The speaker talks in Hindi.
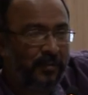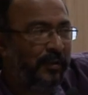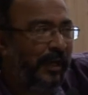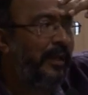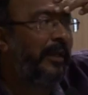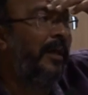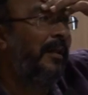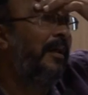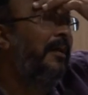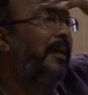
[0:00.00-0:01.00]
खून नहीं किया
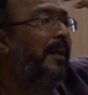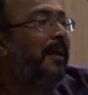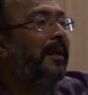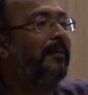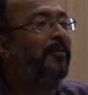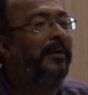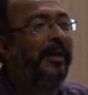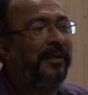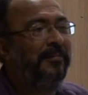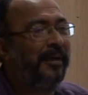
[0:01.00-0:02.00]
था कि वो
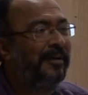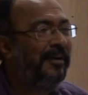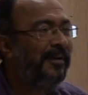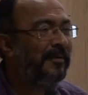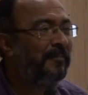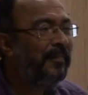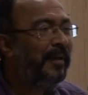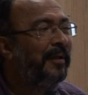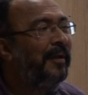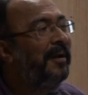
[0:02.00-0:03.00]
मेरा ही बेटा है
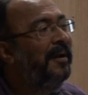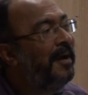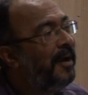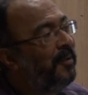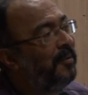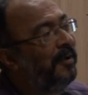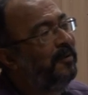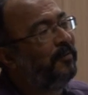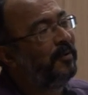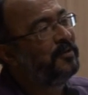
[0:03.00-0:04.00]
नाउ
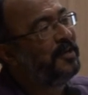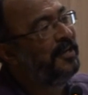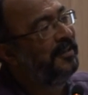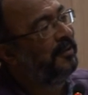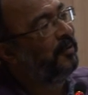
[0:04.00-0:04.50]
अनफॉर्चुनेटली द